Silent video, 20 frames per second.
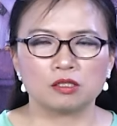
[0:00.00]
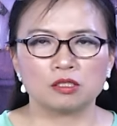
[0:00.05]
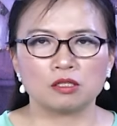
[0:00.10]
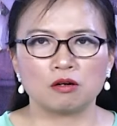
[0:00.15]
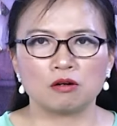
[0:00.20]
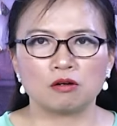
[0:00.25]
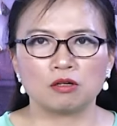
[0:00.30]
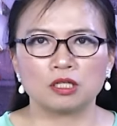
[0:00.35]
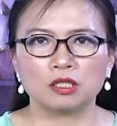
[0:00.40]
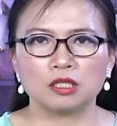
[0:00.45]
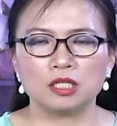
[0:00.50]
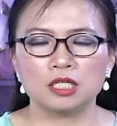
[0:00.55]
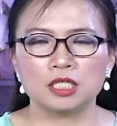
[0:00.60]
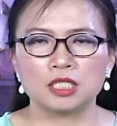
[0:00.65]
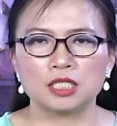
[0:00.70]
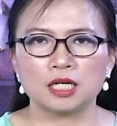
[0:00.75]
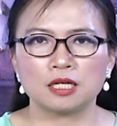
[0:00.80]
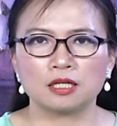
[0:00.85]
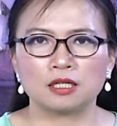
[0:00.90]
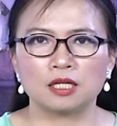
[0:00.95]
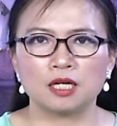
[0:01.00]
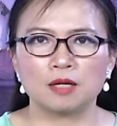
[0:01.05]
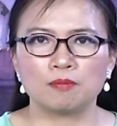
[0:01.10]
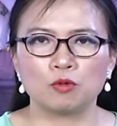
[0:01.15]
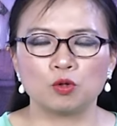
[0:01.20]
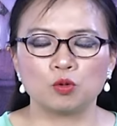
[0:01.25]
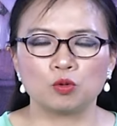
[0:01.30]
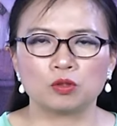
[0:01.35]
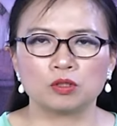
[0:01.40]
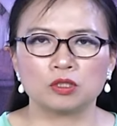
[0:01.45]
do cái tình trạng
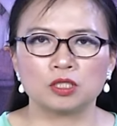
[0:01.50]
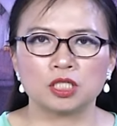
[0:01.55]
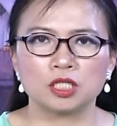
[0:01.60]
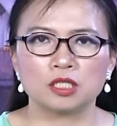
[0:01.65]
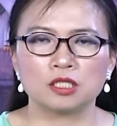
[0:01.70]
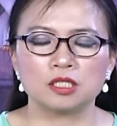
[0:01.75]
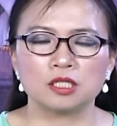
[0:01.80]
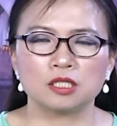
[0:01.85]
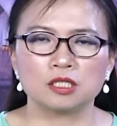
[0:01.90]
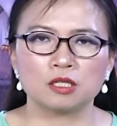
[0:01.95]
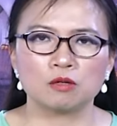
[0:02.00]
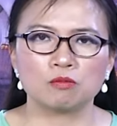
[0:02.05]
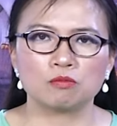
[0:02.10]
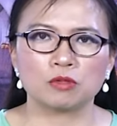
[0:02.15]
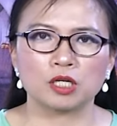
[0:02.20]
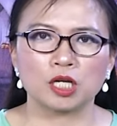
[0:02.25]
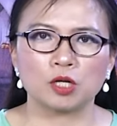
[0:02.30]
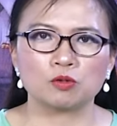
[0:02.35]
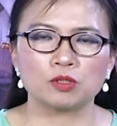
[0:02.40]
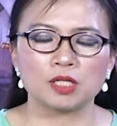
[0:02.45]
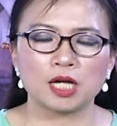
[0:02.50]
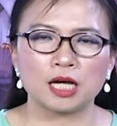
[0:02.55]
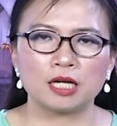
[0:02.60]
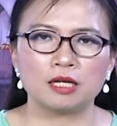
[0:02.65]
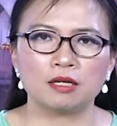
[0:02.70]
ngập lụt trên diện rộng kéo